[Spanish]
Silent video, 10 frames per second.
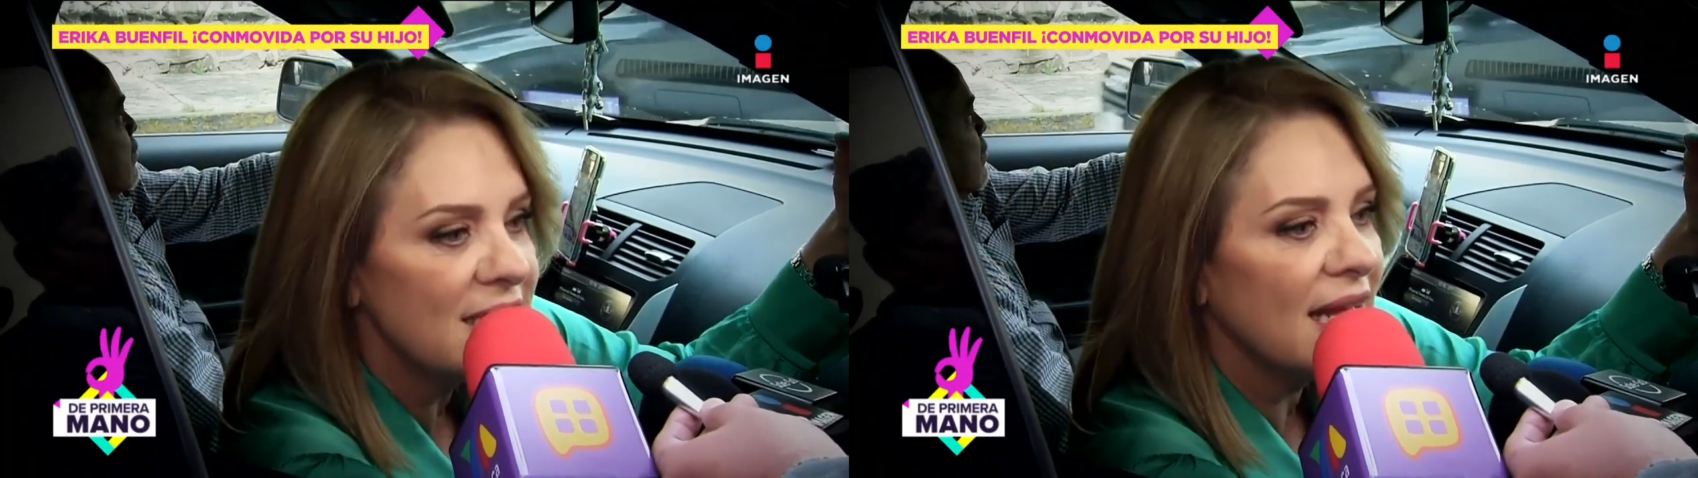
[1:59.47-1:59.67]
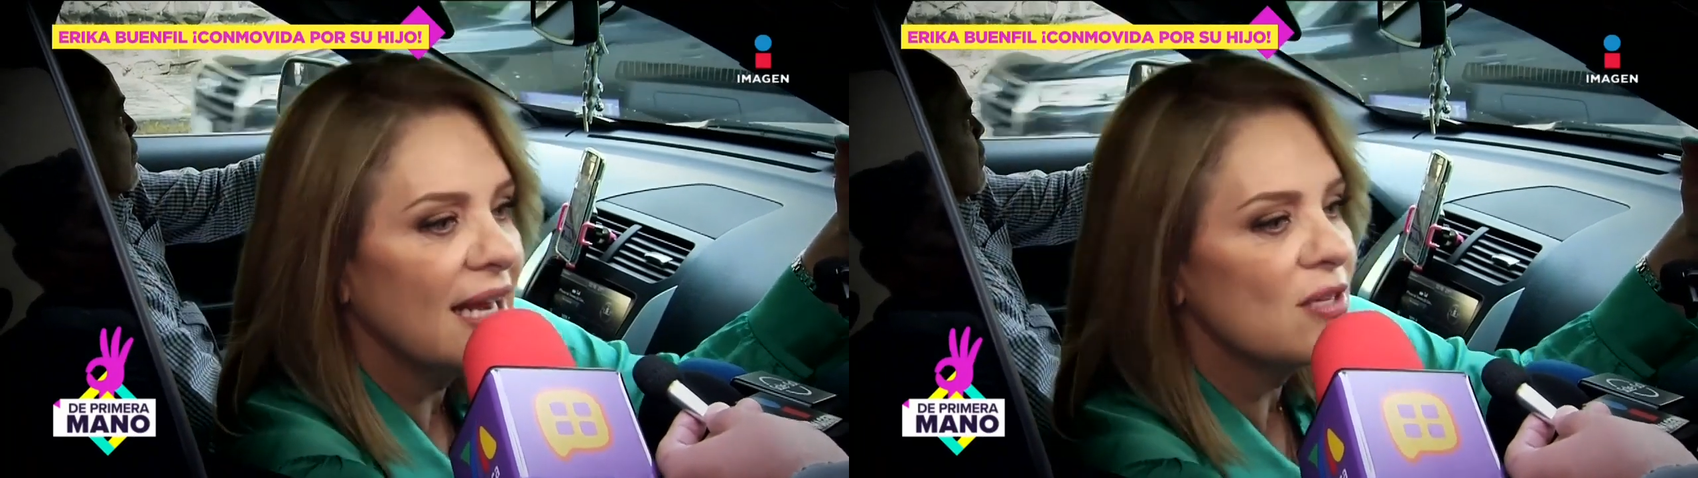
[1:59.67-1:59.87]

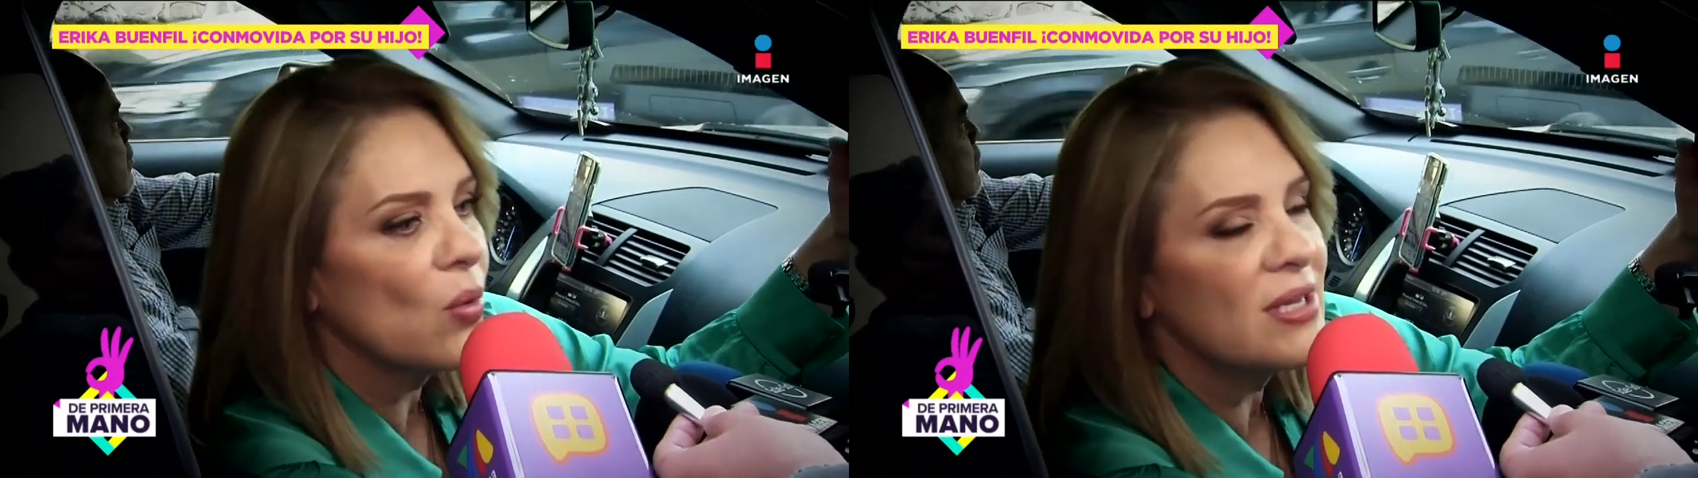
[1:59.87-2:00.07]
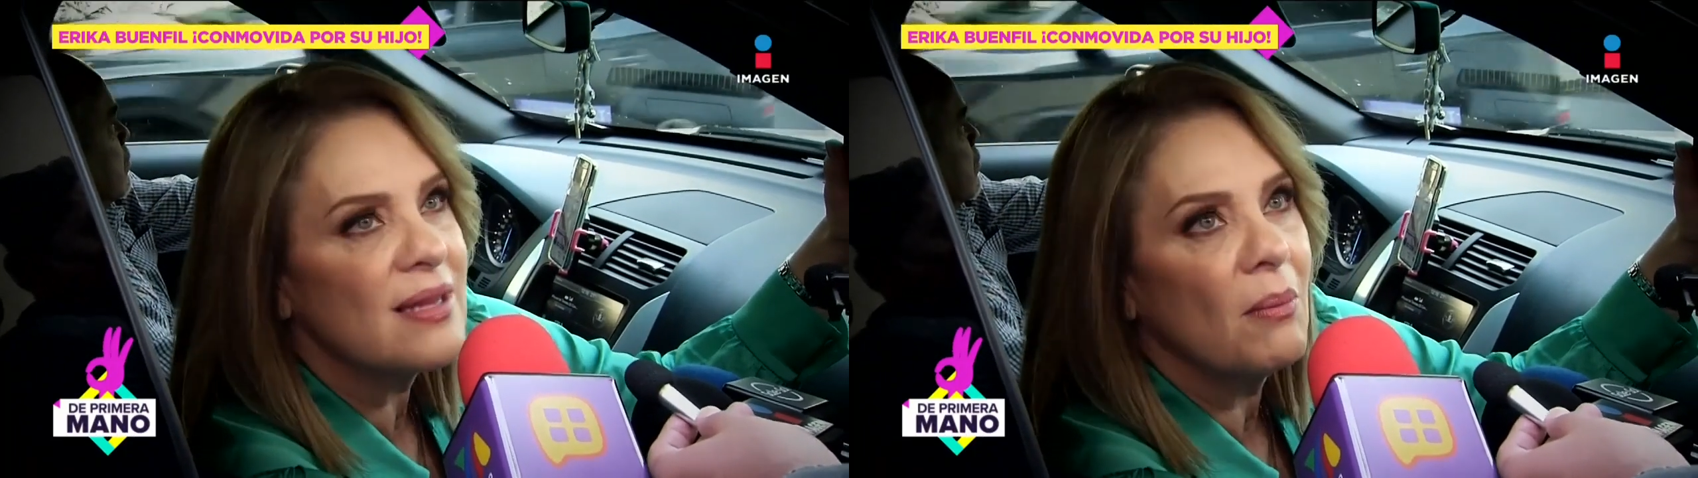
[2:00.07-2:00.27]
que les
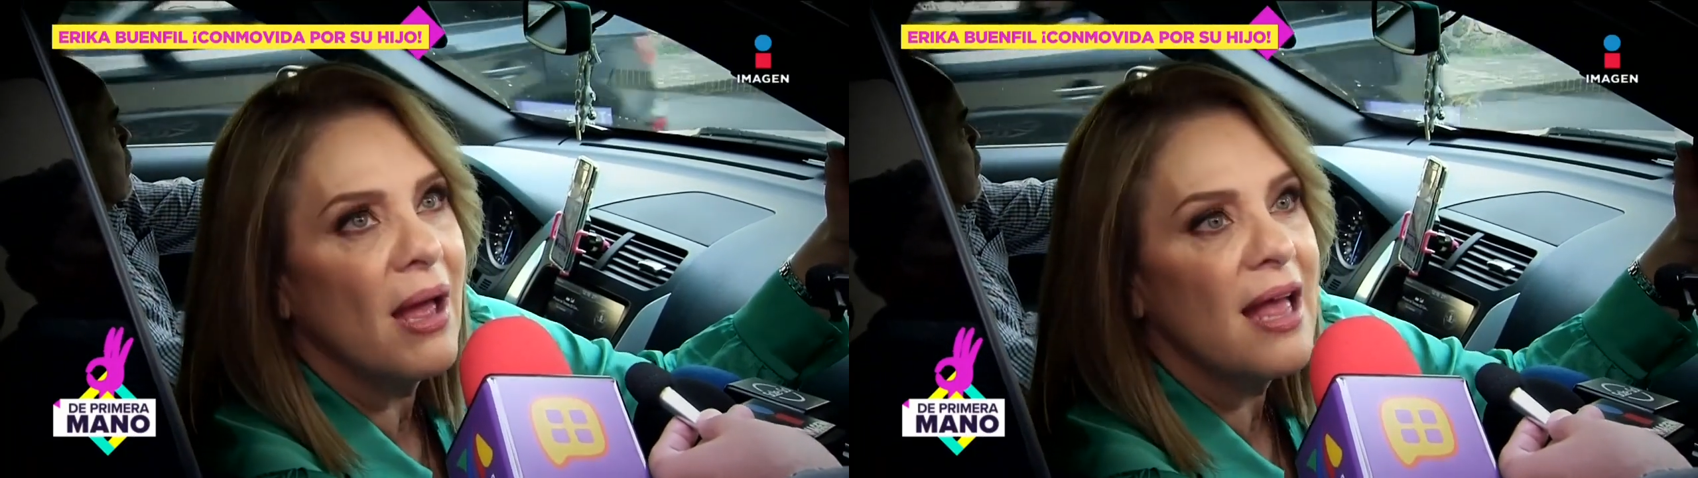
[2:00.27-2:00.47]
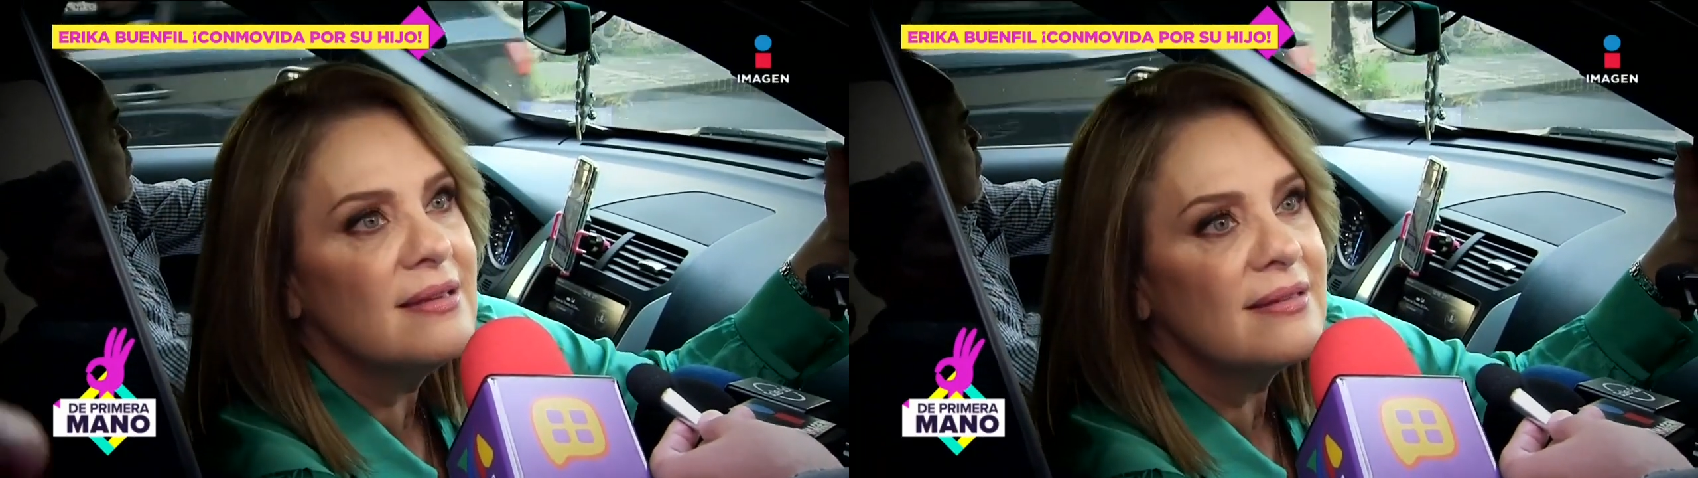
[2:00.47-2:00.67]
cuesta
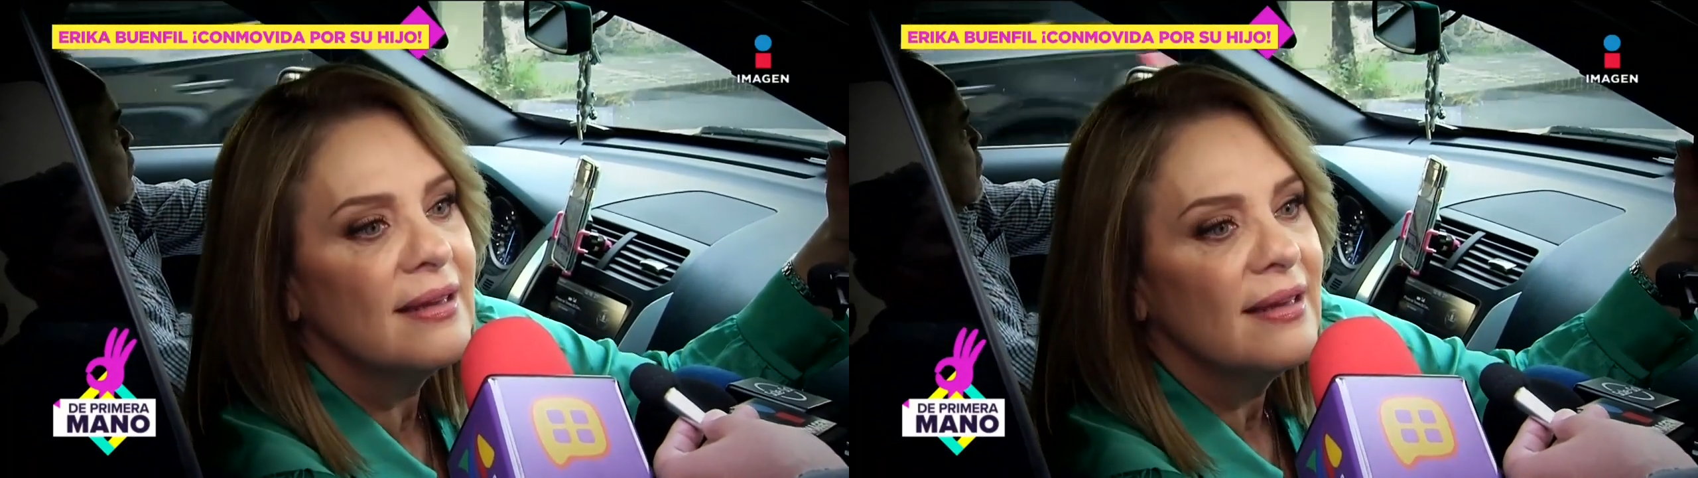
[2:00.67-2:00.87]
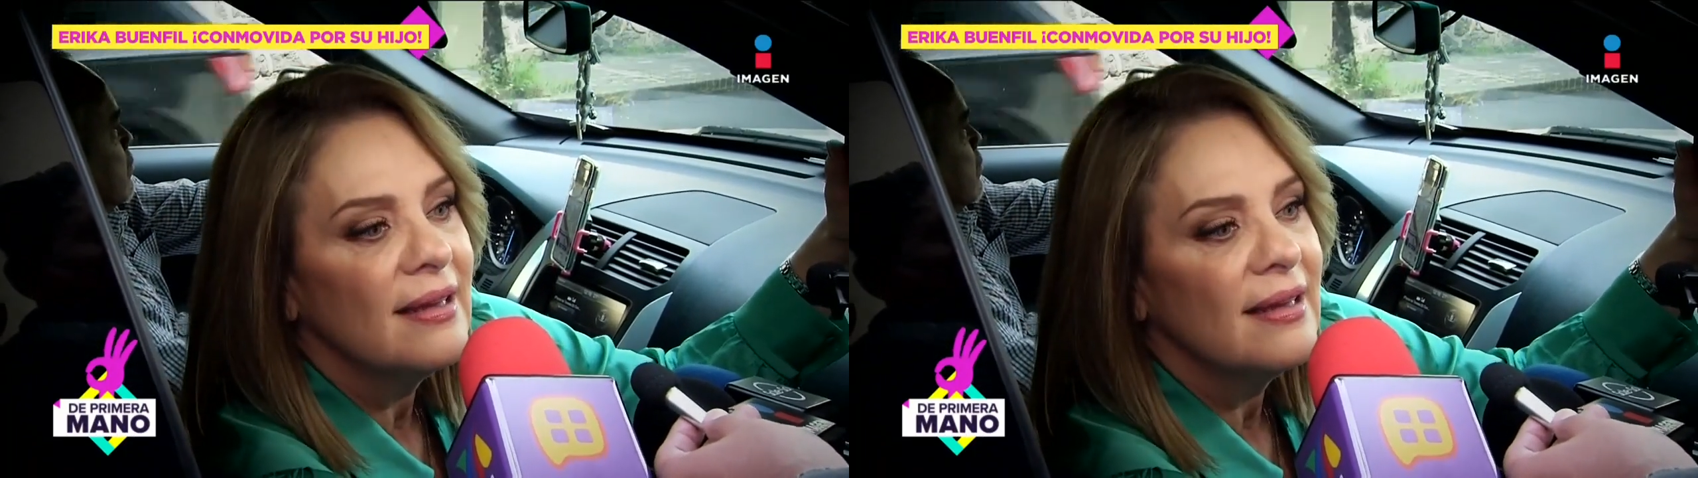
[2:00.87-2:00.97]
más.